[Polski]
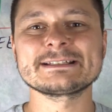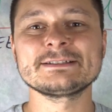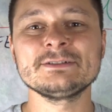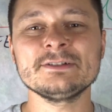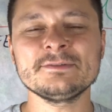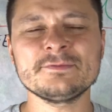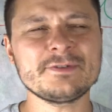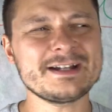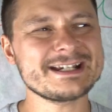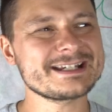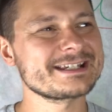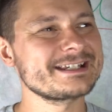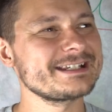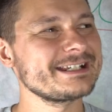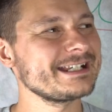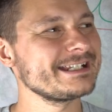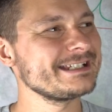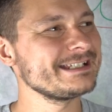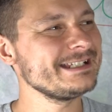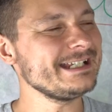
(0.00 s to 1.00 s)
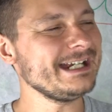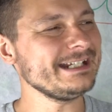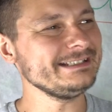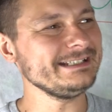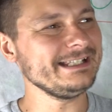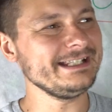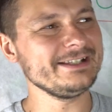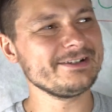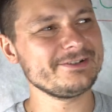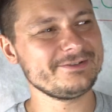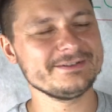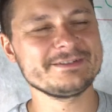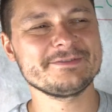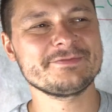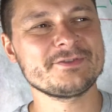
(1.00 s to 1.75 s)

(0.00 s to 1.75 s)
no właśnie, jak na ironię,